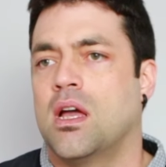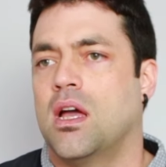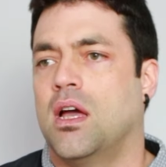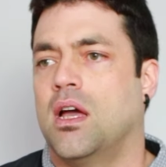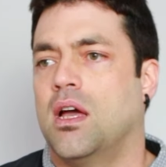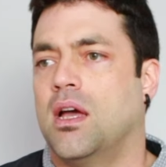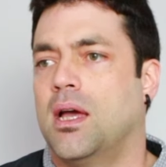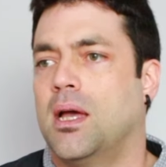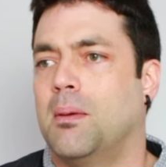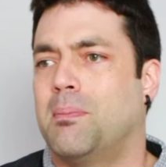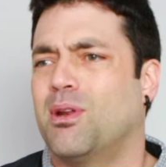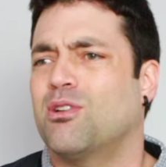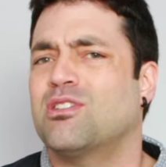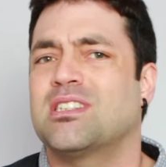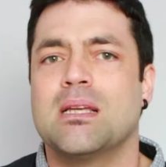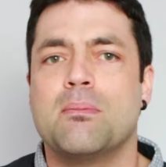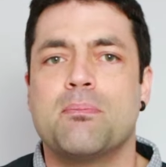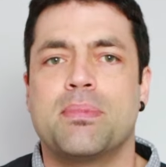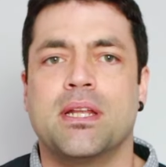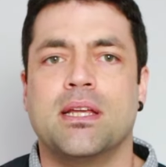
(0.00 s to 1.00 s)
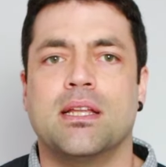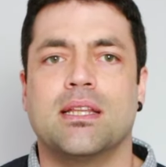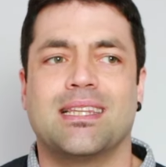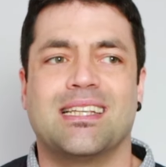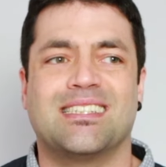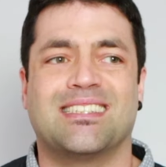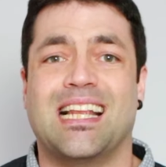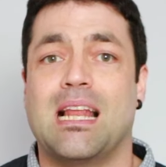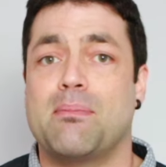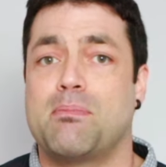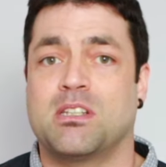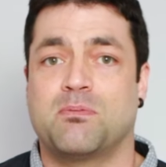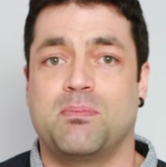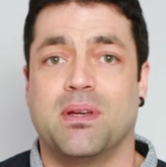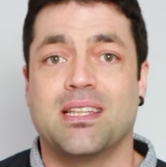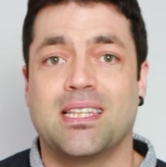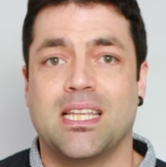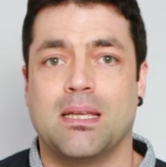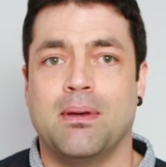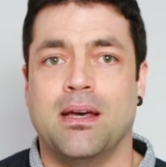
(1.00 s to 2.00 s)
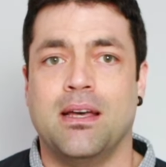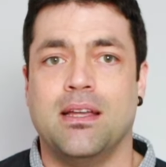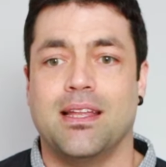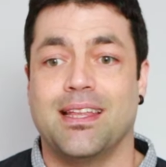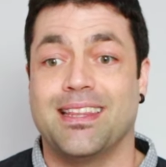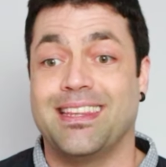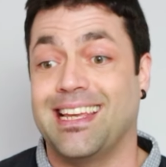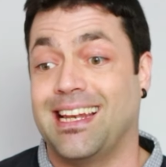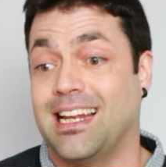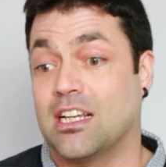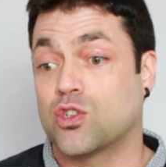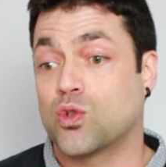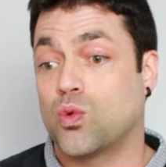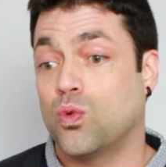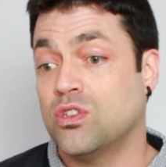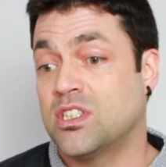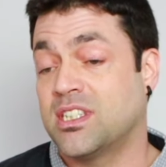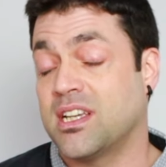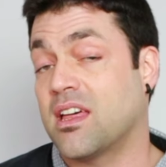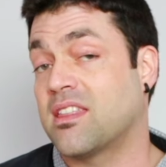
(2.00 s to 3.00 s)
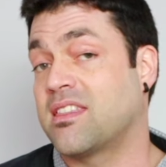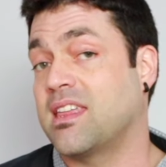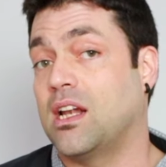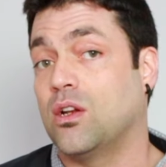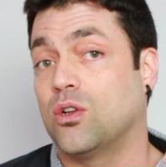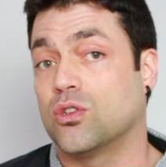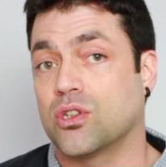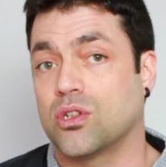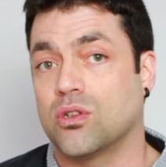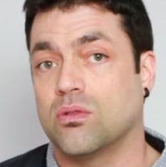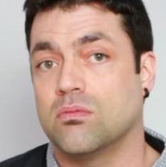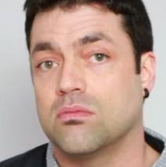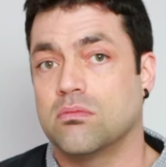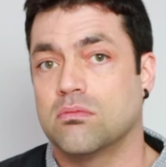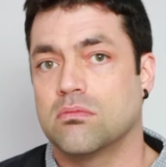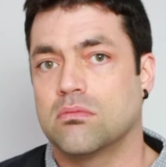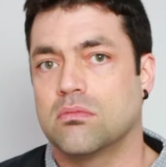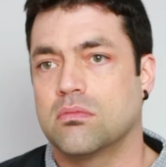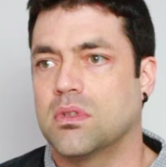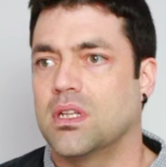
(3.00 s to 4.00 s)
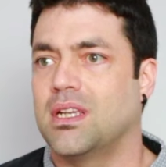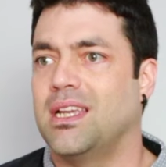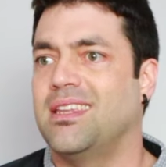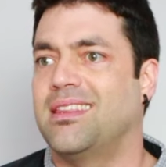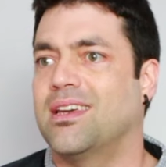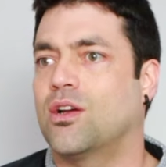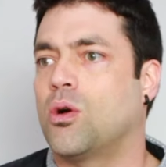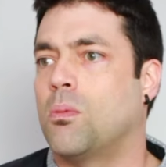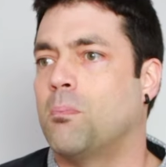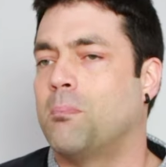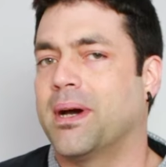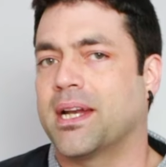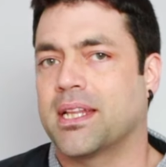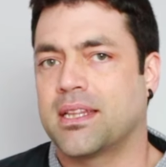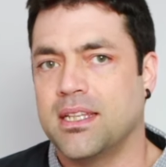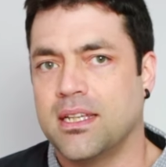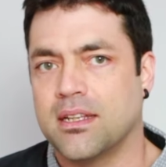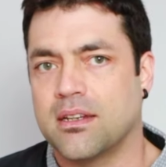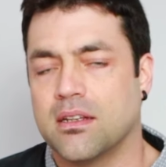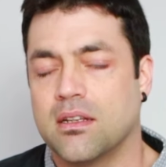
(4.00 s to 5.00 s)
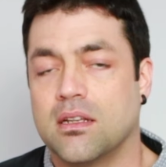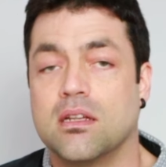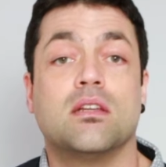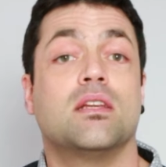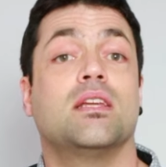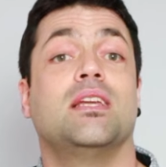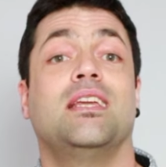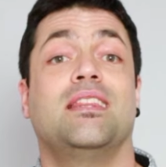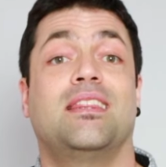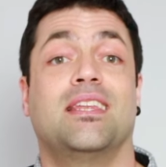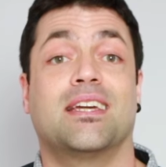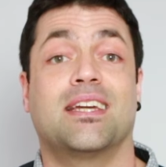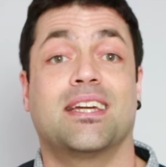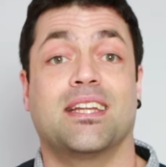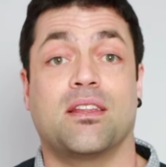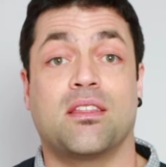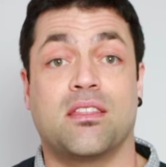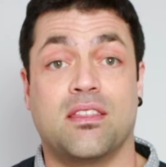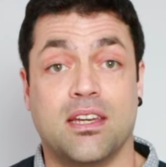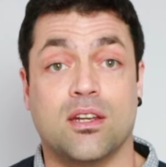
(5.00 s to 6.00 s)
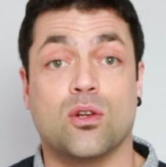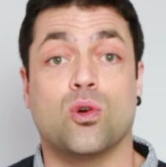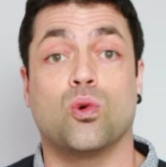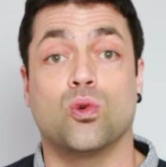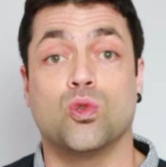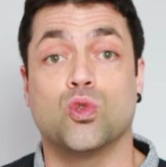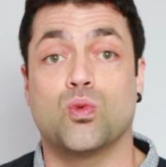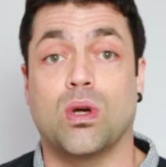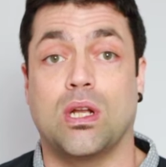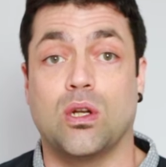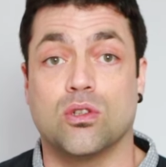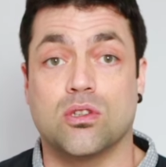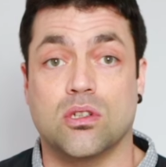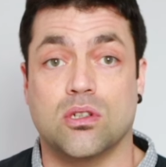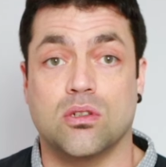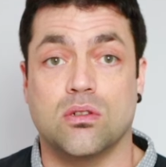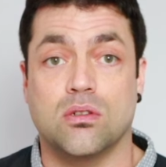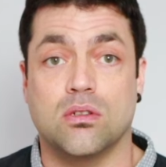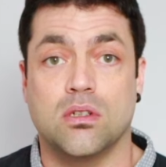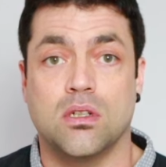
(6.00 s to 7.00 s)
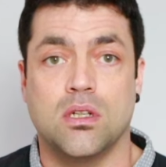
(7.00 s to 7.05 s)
eh, pero siempre desde la perspectiva de la escucha hacia el otro y de compartir y de crecer junto al otro.